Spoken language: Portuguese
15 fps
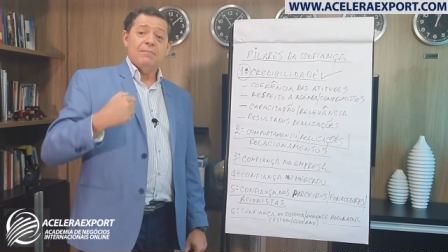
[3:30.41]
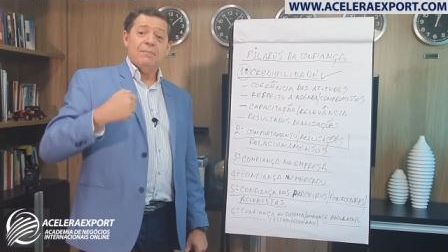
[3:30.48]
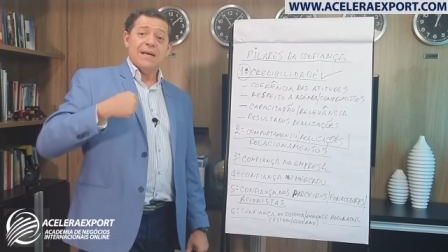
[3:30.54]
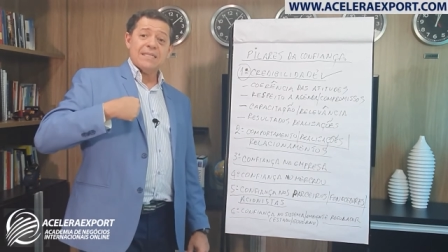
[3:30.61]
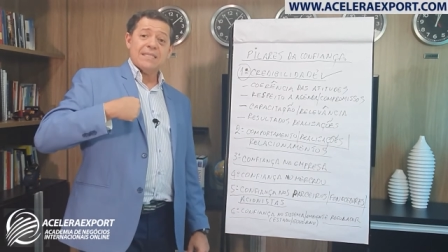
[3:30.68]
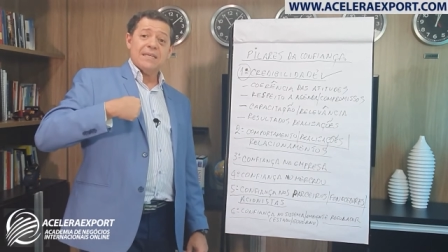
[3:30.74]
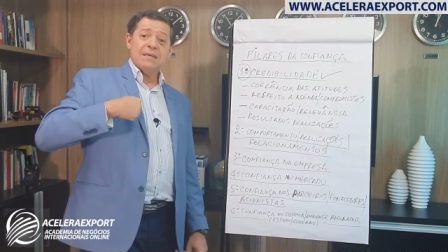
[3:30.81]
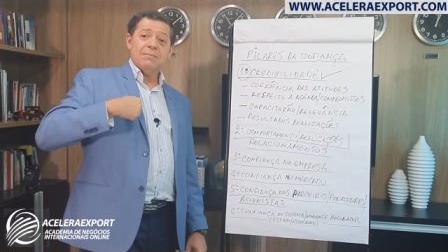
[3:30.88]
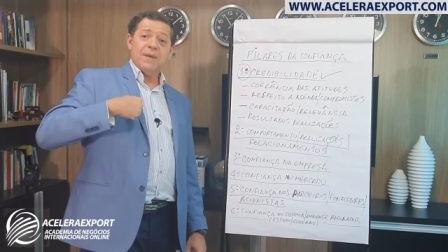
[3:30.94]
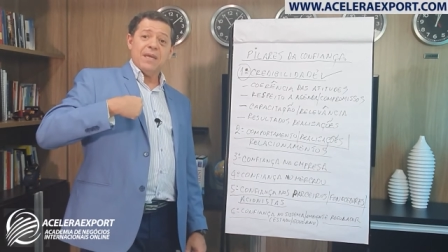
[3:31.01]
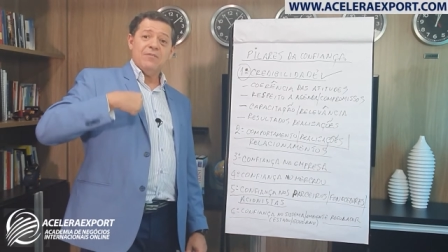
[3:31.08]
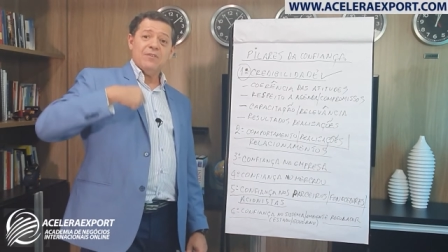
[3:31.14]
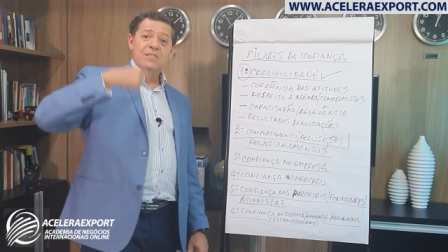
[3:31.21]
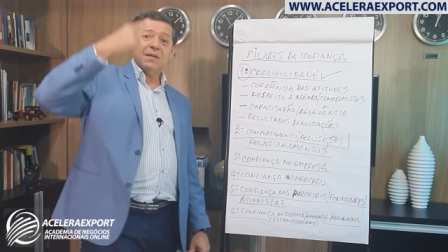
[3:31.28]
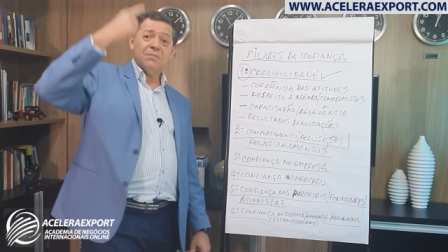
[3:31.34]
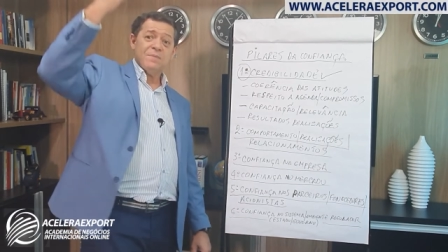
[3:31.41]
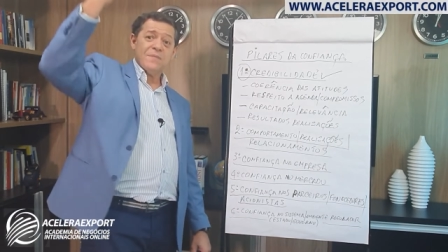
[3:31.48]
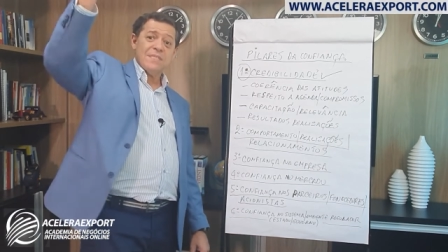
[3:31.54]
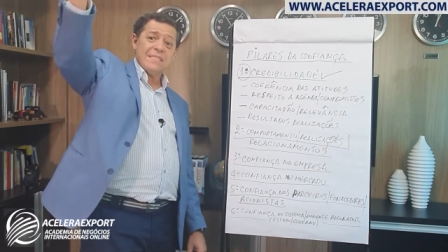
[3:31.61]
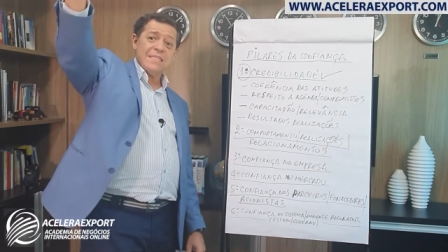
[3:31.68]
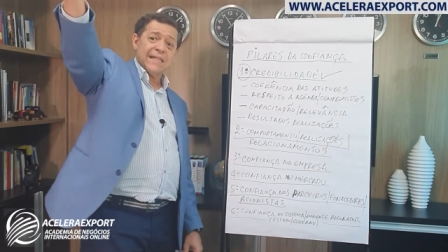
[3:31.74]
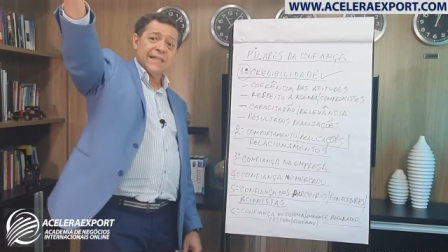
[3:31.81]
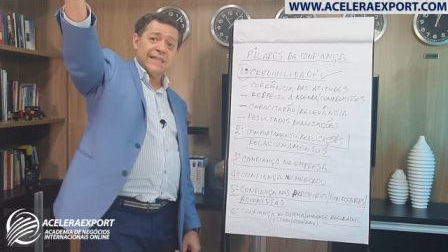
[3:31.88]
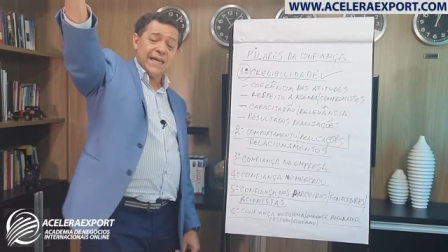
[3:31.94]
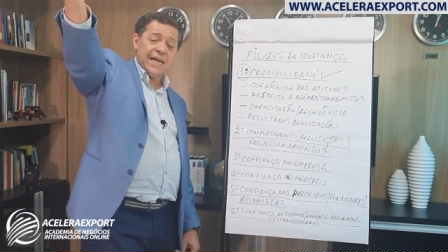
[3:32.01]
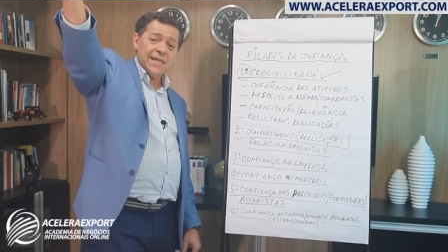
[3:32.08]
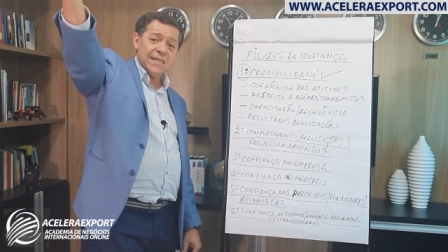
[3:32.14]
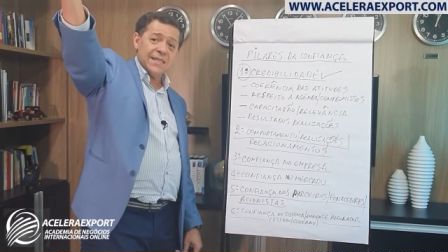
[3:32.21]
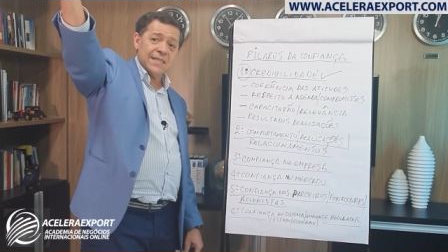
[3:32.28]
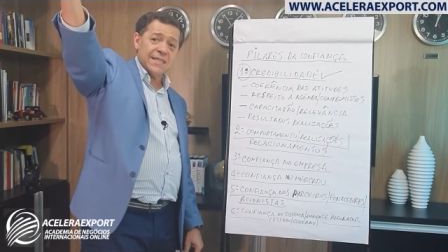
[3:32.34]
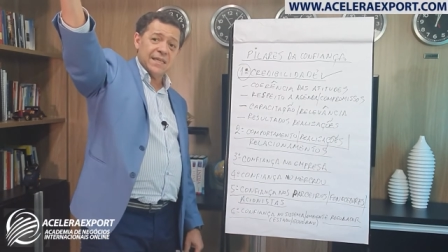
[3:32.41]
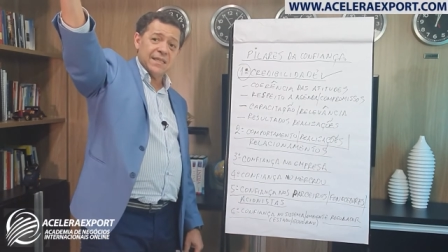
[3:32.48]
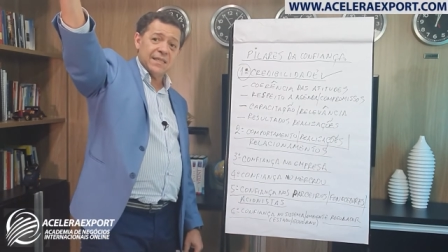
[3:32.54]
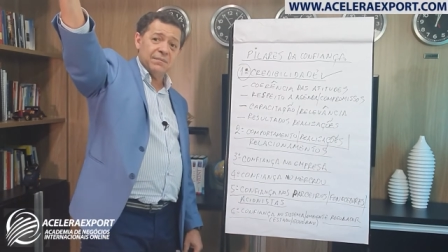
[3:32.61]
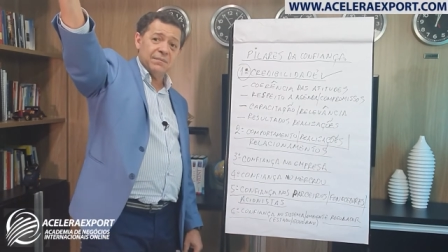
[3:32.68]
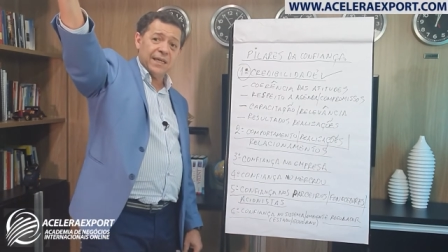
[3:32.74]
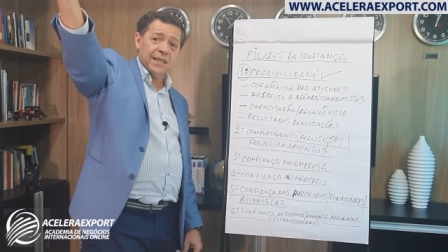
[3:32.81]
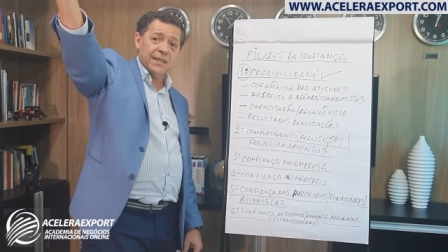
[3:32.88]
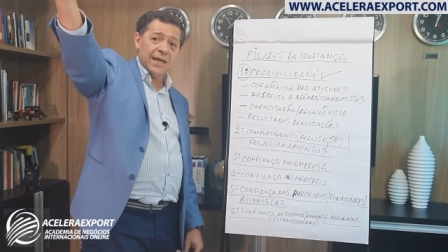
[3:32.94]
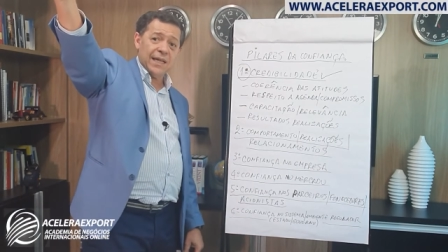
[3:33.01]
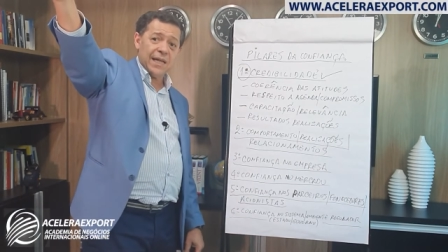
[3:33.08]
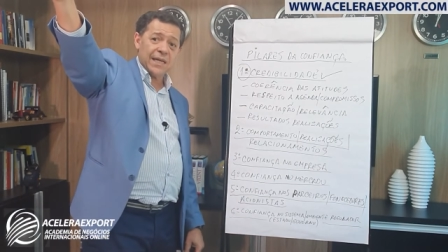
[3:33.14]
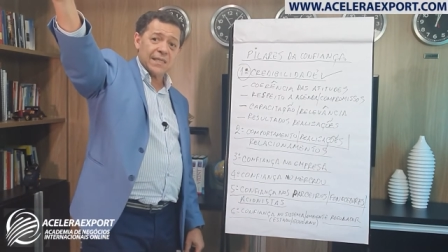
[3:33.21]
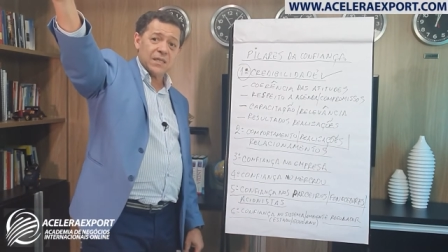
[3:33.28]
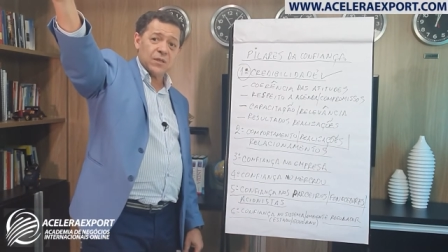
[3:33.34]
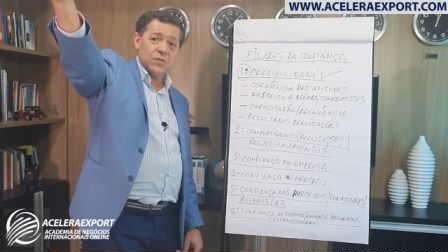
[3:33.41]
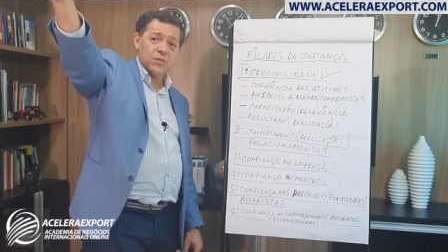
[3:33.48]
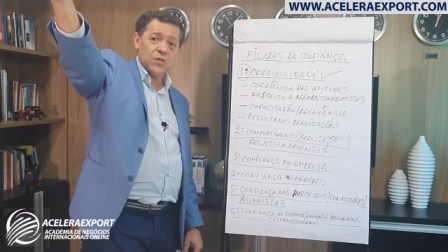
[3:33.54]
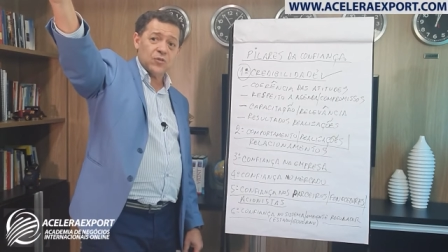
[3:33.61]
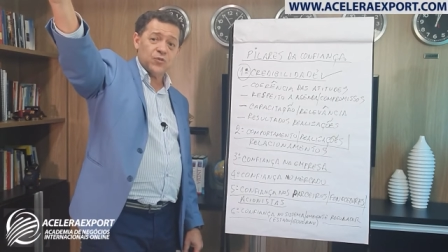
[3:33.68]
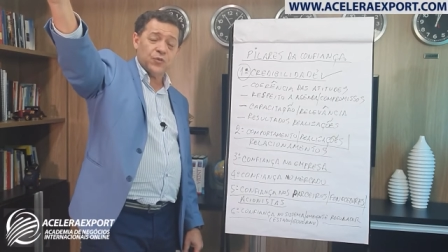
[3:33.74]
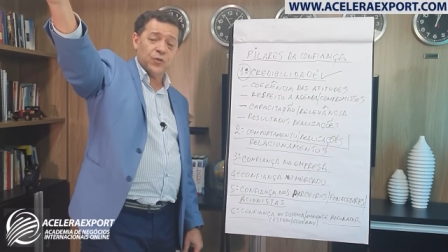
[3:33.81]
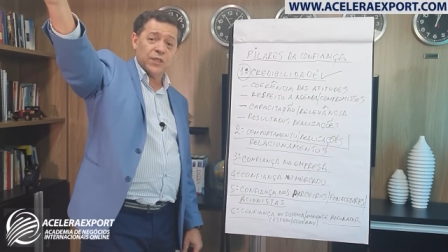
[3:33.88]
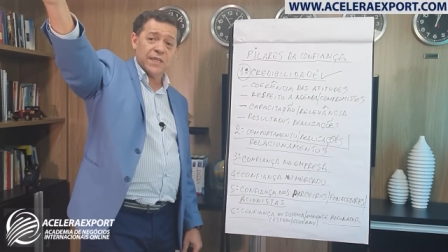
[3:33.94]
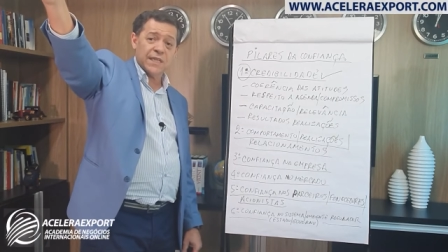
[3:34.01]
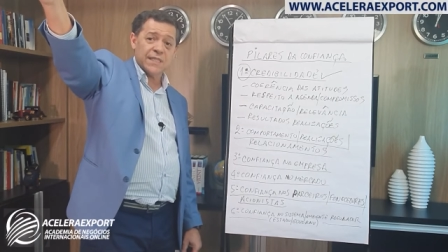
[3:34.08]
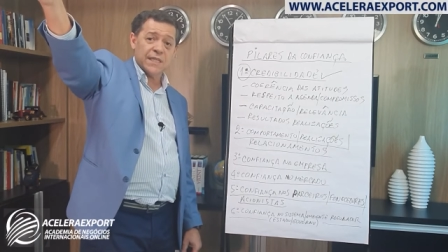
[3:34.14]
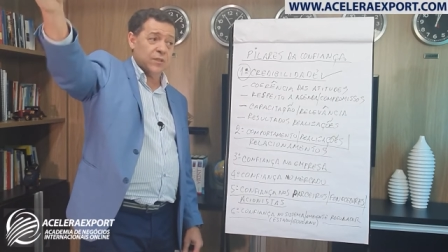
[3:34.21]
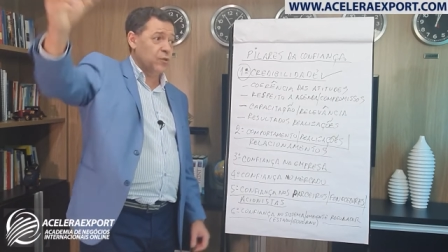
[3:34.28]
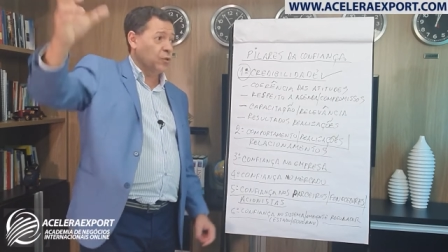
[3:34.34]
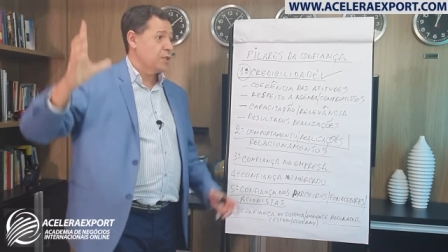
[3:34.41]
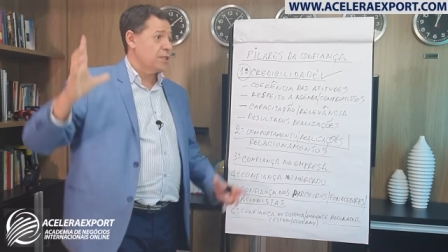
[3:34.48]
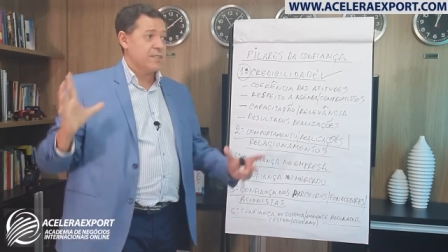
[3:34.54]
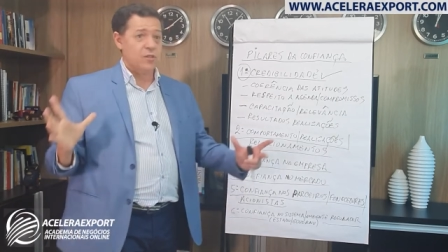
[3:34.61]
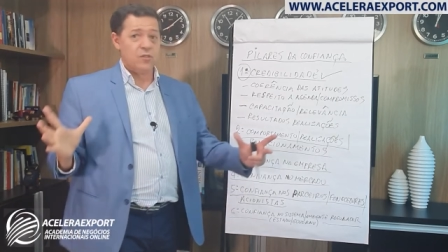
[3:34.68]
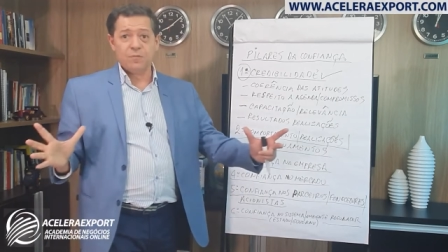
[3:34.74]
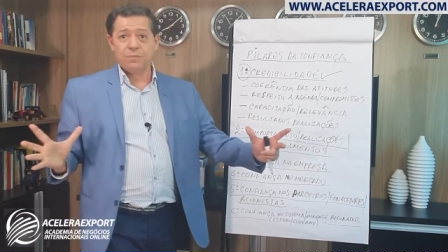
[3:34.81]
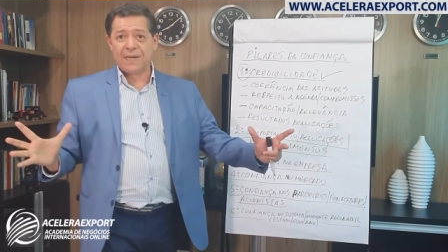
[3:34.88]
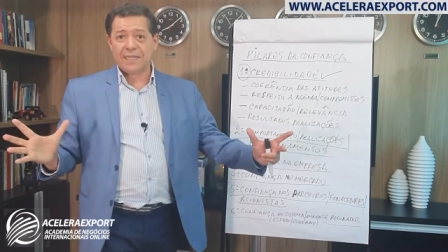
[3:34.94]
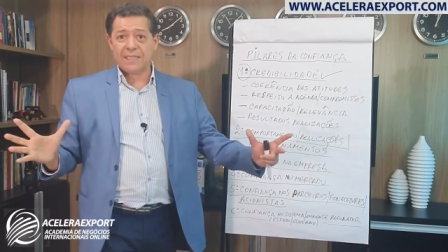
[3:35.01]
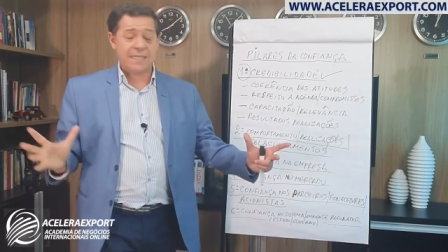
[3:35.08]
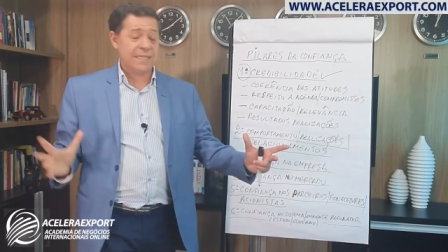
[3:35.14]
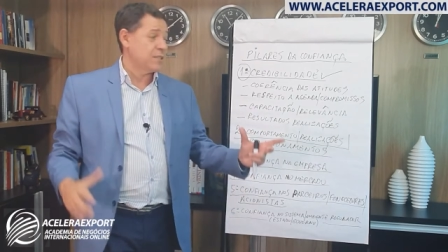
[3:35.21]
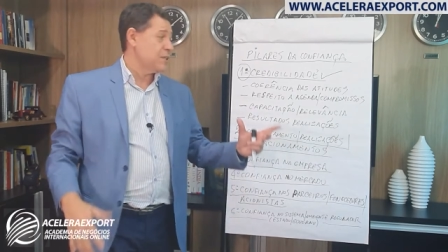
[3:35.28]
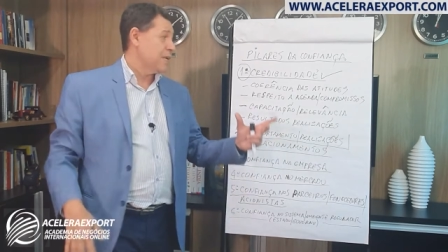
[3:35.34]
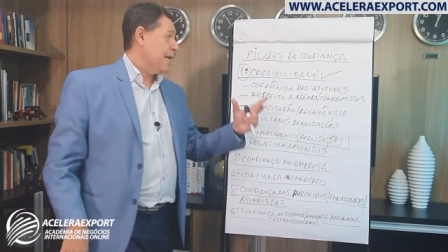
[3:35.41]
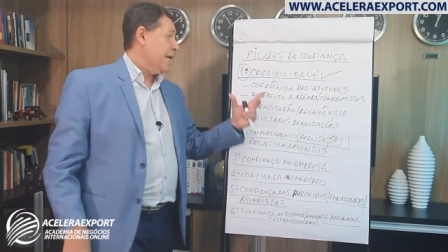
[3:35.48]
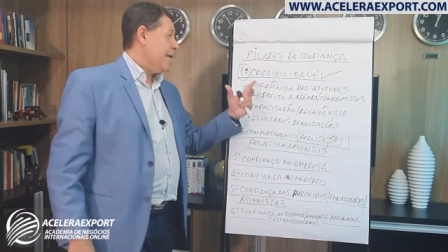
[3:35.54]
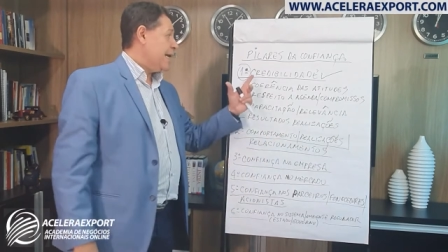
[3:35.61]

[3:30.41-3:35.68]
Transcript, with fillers: mas também você precisa ter esse sentimento em relação aos seus fornecedores, seus parceiros.